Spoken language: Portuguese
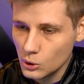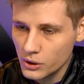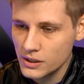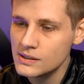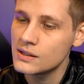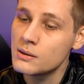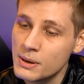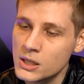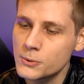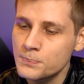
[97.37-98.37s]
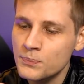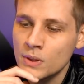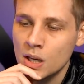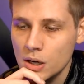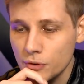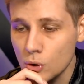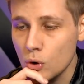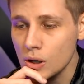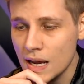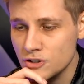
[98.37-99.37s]
Torres Ribeiro. Ele
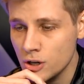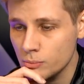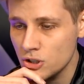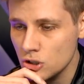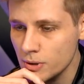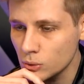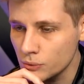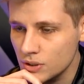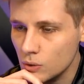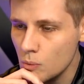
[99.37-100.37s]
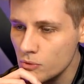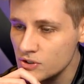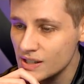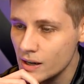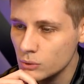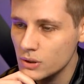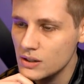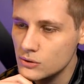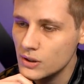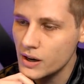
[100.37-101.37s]
falou: Olá, Diego, me tira uma dúvida. Como você era no
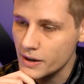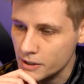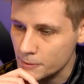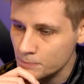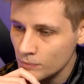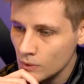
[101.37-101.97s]
início da carreira?